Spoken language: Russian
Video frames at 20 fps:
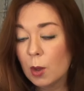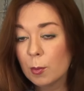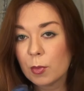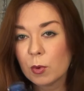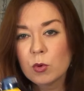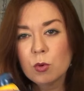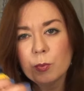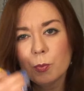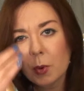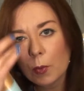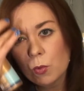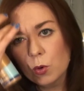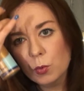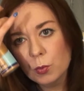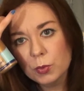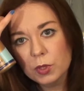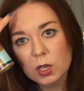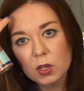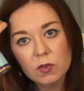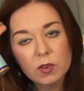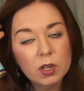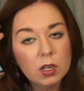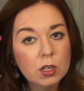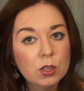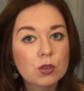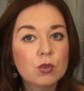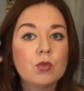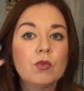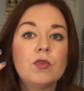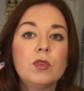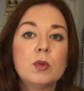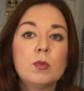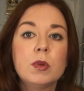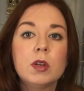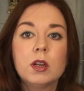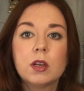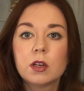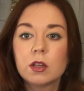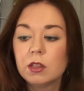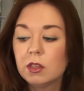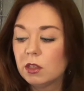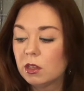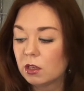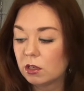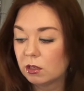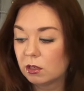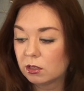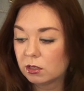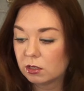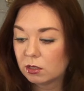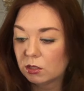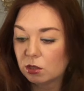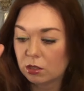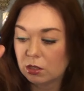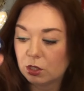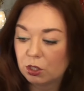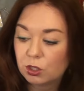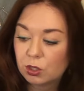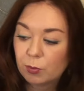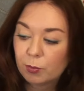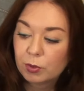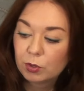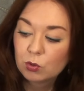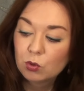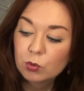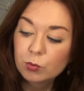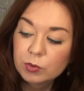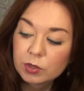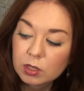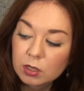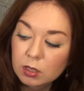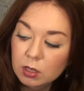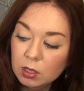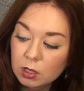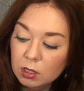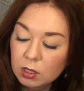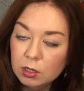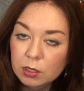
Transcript: по-моему, мне говорили, что у фирмы Гарнье есть нечто подобное.